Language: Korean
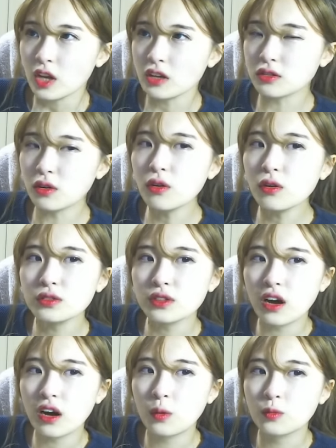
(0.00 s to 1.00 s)
그런 건
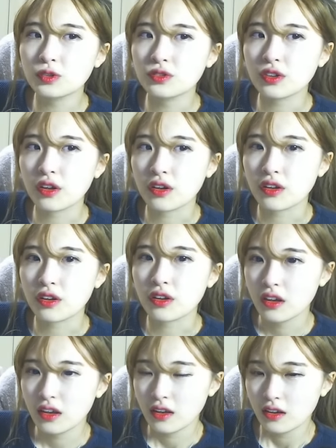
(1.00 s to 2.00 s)
상관없는데
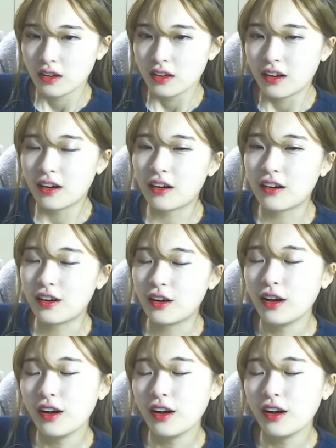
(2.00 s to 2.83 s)
아.